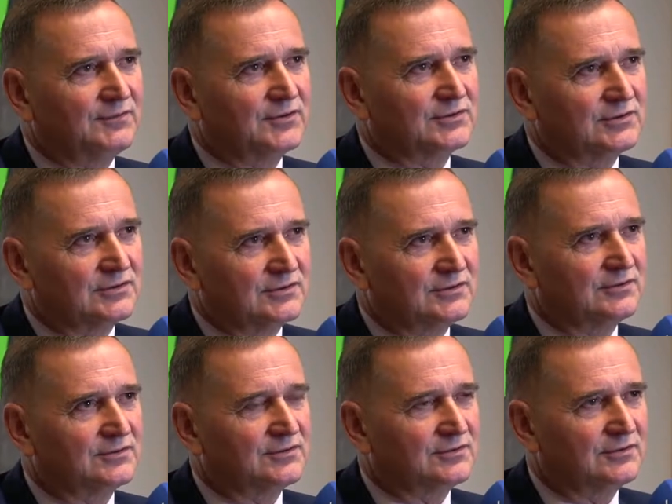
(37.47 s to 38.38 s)
wieży,
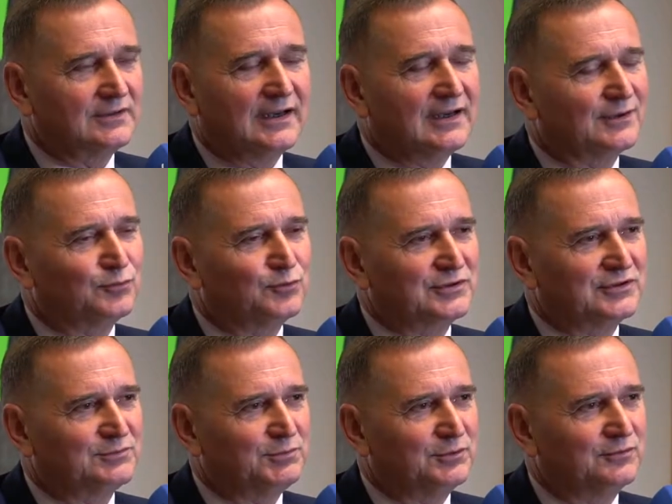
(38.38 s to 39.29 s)
e, na Górze
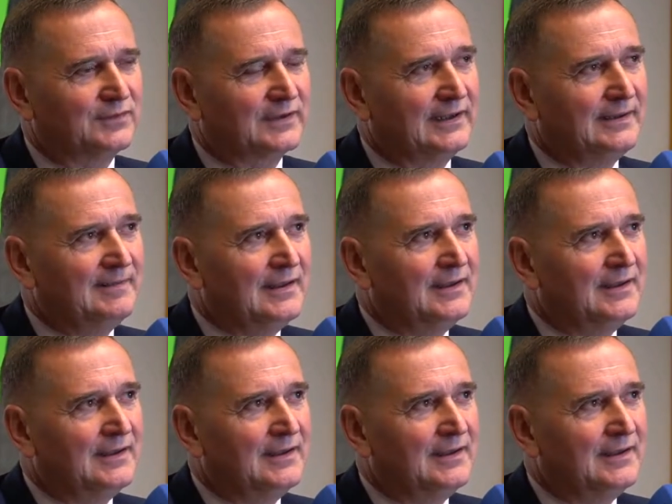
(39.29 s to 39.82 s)
Szpilówka.